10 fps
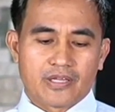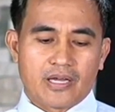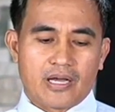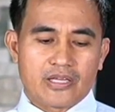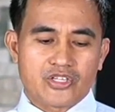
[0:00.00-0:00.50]

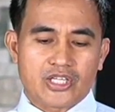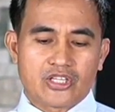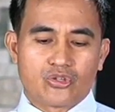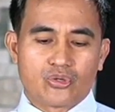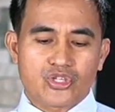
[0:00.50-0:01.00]
uh, isa
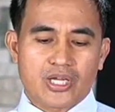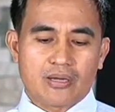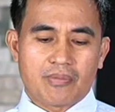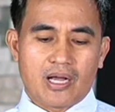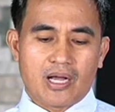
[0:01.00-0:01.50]
dito sa
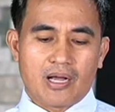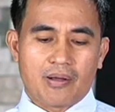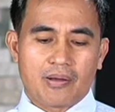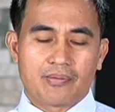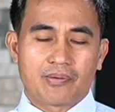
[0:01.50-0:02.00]

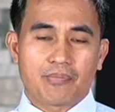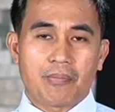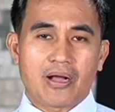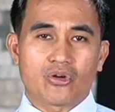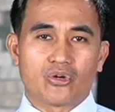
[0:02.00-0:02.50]
mga
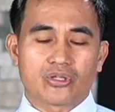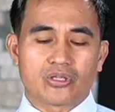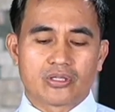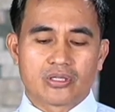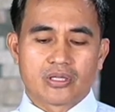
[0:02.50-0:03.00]
pamangkot
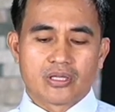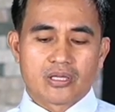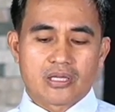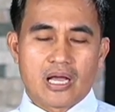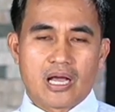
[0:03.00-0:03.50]

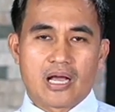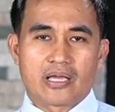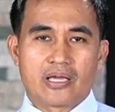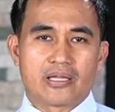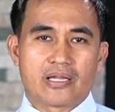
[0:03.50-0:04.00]
nga
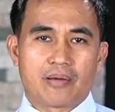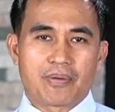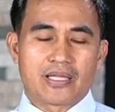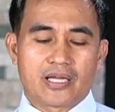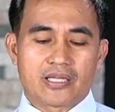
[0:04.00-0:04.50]

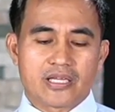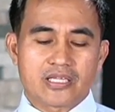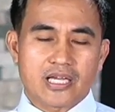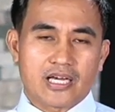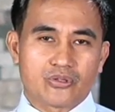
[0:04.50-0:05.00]
ginapadala diri
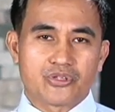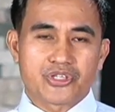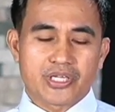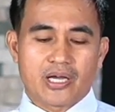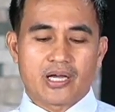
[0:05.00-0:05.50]
sa aton
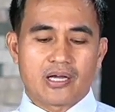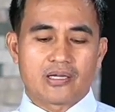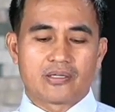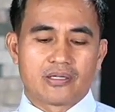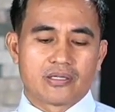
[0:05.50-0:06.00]
sa
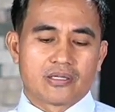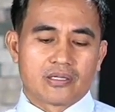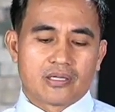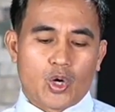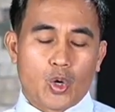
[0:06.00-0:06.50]

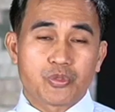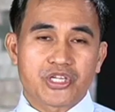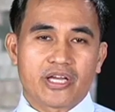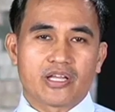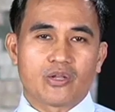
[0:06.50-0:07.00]
Hope
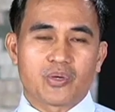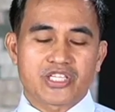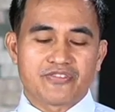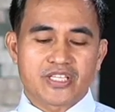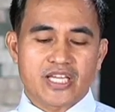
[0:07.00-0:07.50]
Channel was
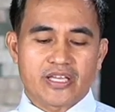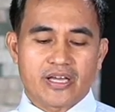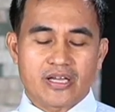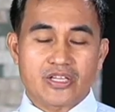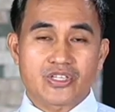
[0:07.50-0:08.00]
sa
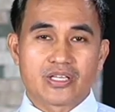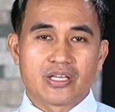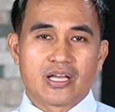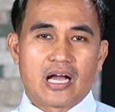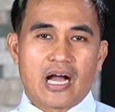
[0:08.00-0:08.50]
Visayas
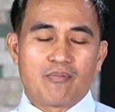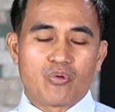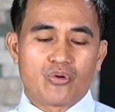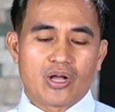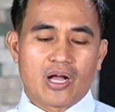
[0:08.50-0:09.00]

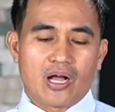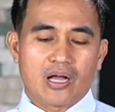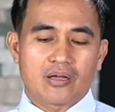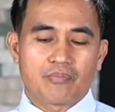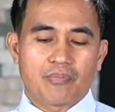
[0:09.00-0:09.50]
amo nga
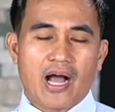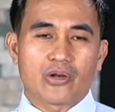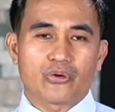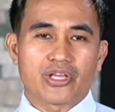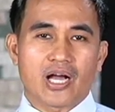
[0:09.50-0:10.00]

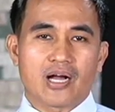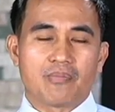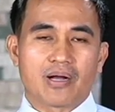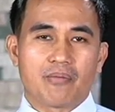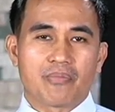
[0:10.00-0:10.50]
paano iya
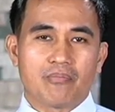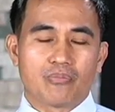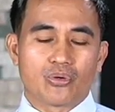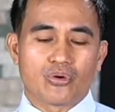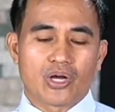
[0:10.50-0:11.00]
ang mga
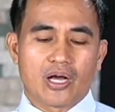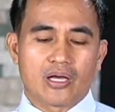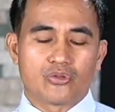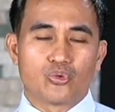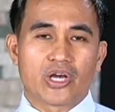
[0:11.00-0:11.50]
miyembro nga
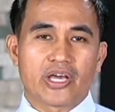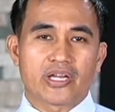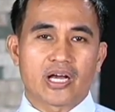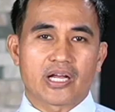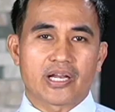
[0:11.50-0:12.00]
dugay
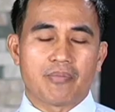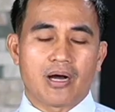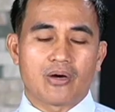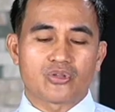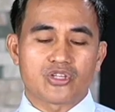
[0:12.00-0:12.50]
na nga
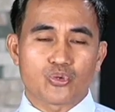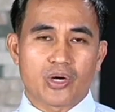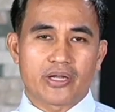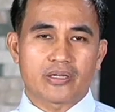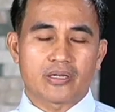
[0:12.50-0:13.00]
nabaw
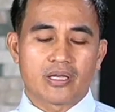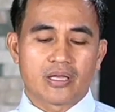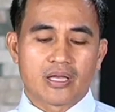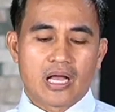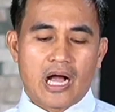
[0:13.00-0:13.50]
tisuhan
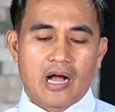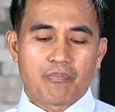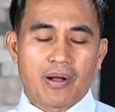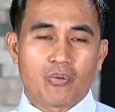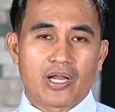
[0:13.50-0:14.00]

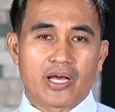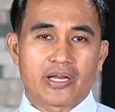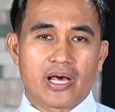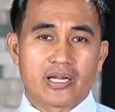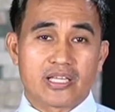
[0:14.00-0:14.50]
apang wala
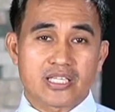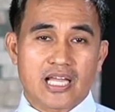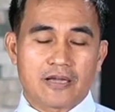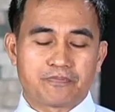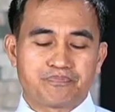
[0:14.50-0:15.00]
na lista.